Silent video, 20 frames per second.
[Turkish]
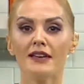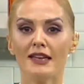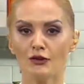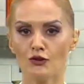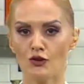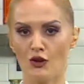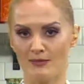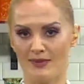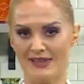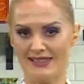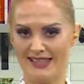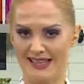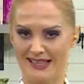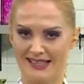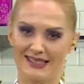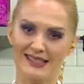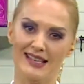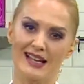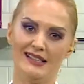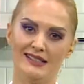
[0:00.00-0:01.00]
ve domates
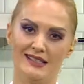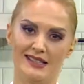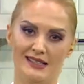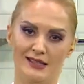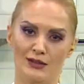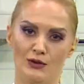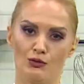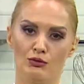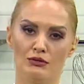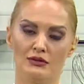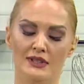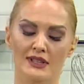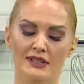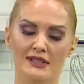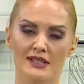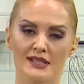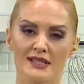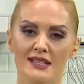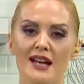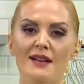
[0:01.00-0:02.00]
salçası
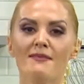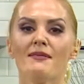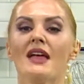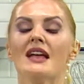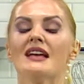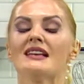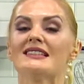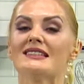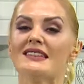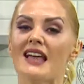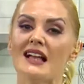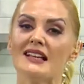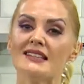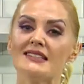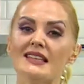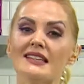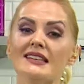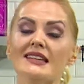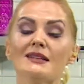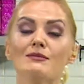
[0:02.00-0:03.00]
kullanacağım.
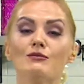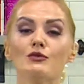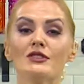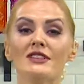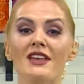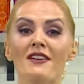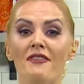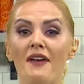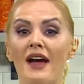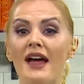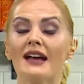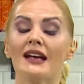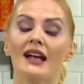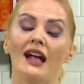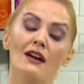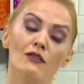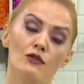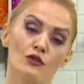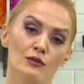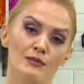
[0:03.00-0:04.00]
Salçaları bu sefer
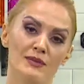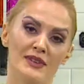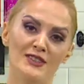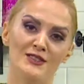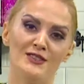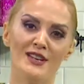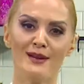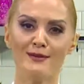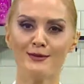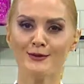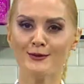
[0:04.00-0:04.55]
kavurmayacağım.